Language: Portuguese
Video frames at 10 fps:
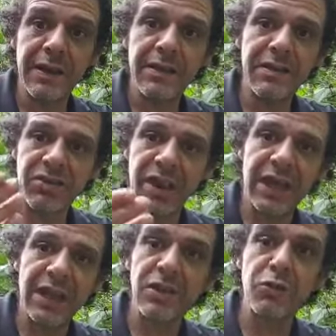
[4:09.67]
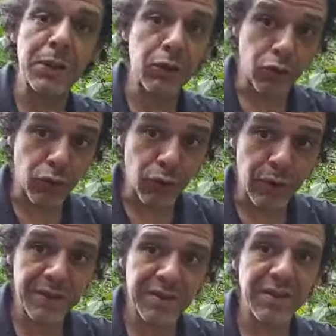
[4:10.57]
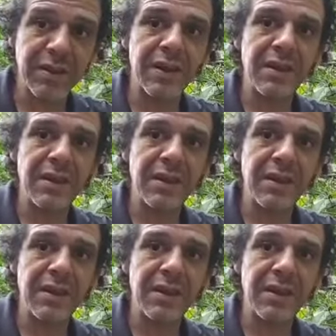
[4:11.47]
seja ela das pessoas,